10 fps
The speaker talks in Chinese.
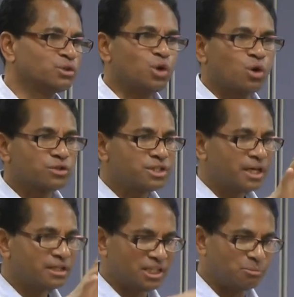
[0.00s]
中
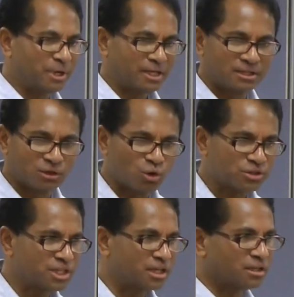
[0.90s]
间一半的
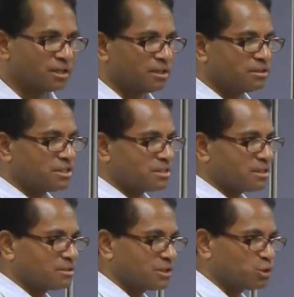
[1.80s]
空间跟自
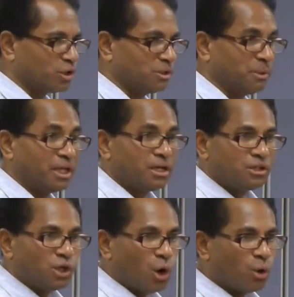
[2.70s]
生圣所里面
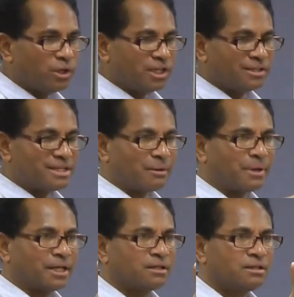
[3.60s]
有一个障
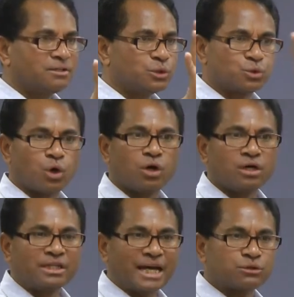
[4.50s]
碍，就说
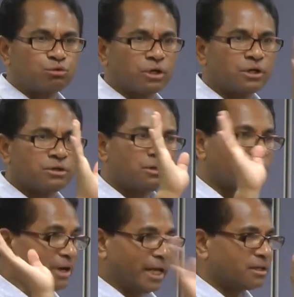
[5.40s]
挡住了
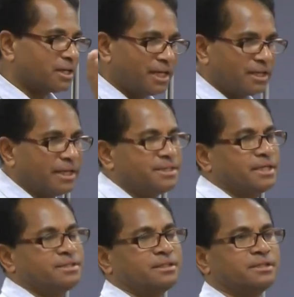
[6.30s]
人可以来
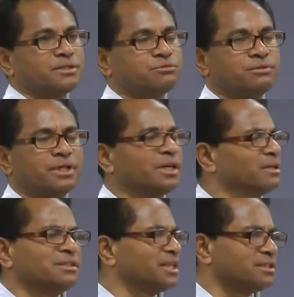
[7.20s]
接近，也是
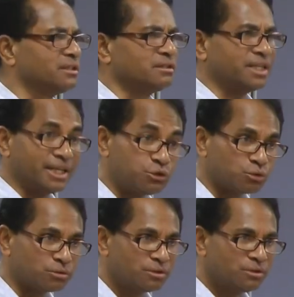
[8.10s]
呃接近天主。